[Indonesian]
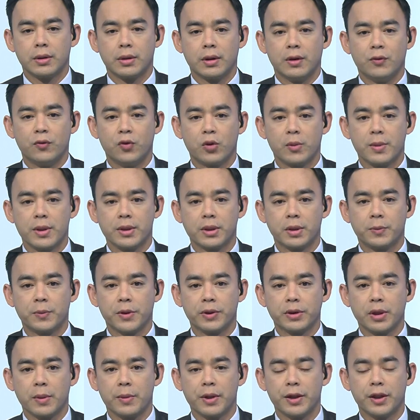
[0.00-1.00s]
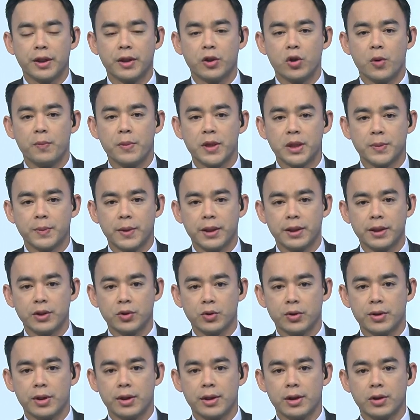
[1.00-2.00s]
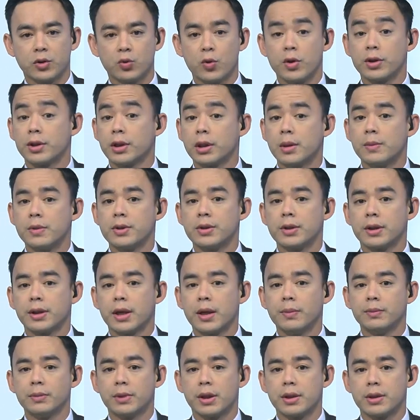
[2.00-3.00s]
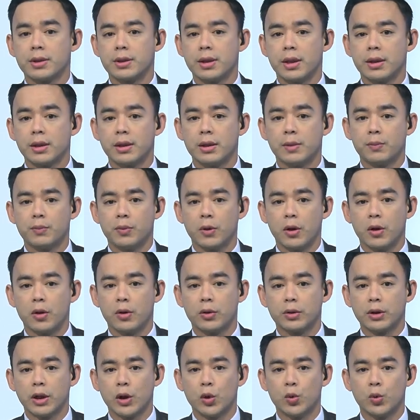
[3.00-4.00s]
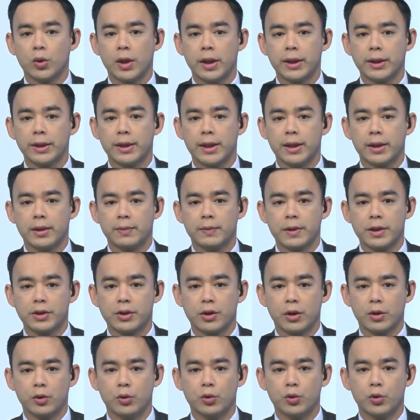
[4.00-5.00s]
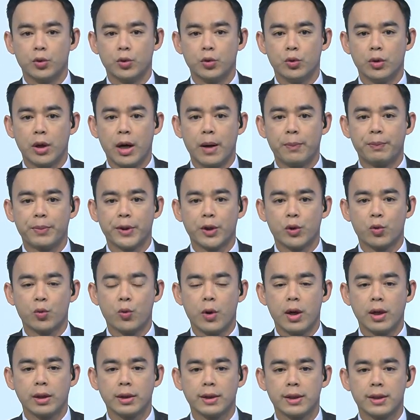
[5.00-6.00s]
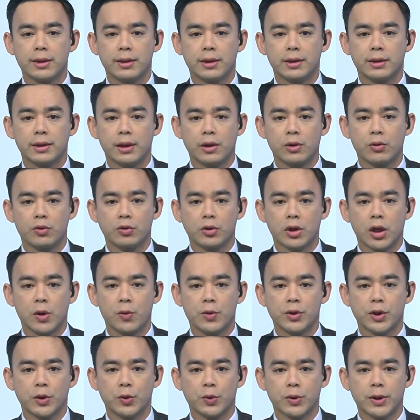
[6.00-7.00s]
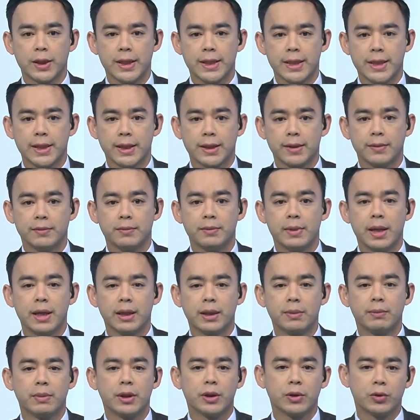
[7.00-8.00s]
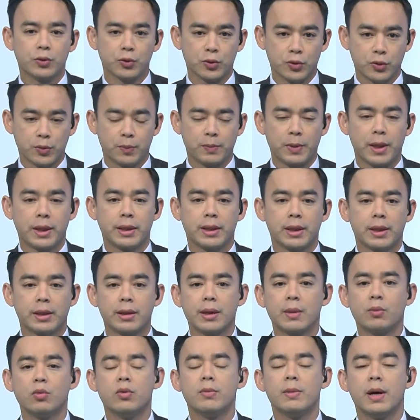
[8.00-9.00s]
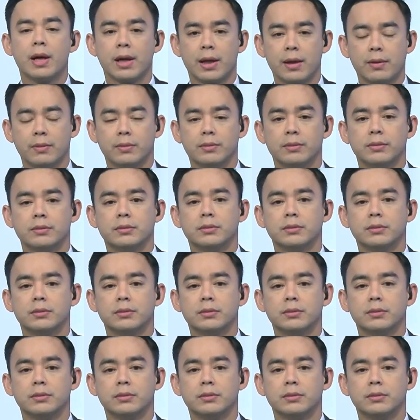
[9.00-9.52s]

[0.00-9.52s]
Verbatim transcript: Informasi pertama di Kompas Pagi, Saudara. Suasana mencekam terjadi di Pulau Tagulandang pasca gunung api ruang di Sitaro, Sulawesi Utara kembali meletus pada Rabu malam.